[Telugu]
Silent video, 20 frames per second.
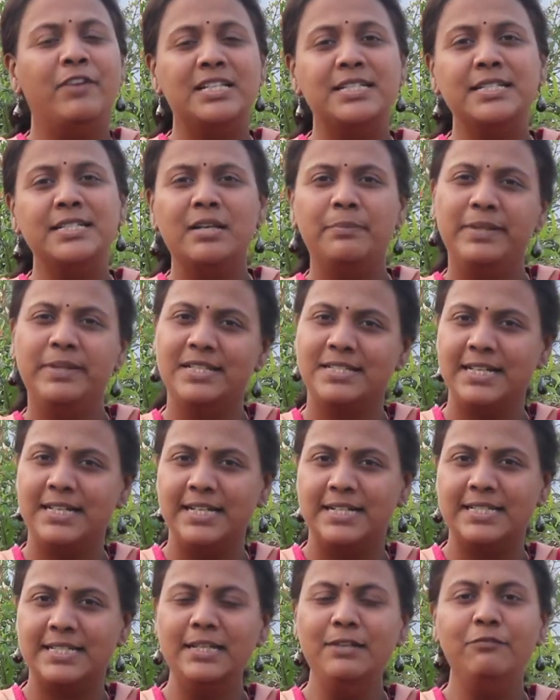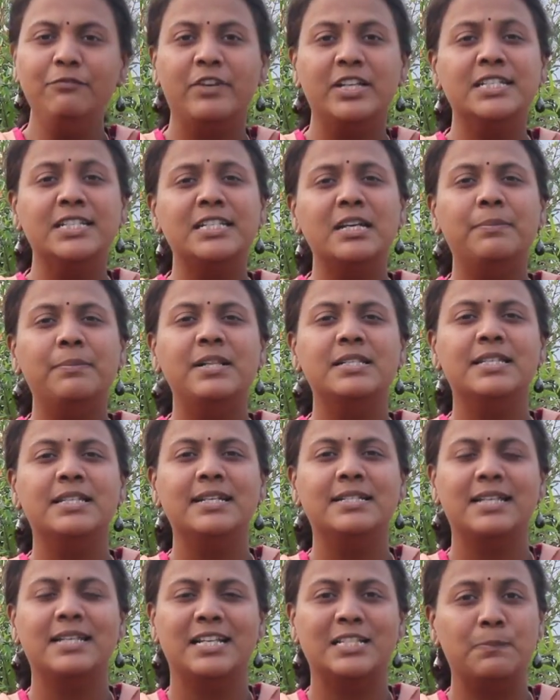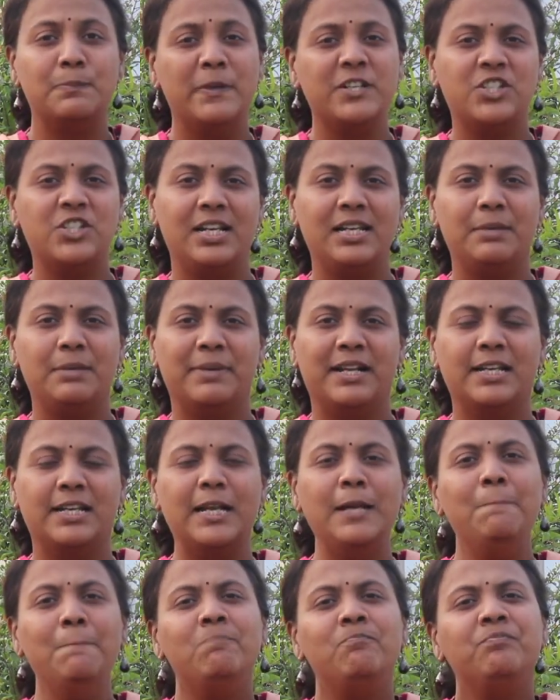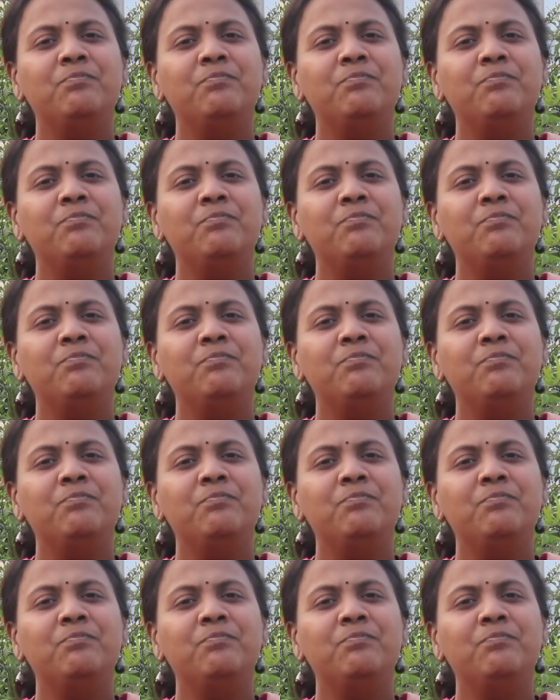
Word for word: వెజిటేబుల్ సీడ్స్ వెజిటేబుల్ సీడ్స్ ఎస్పెషల్లీ మనకి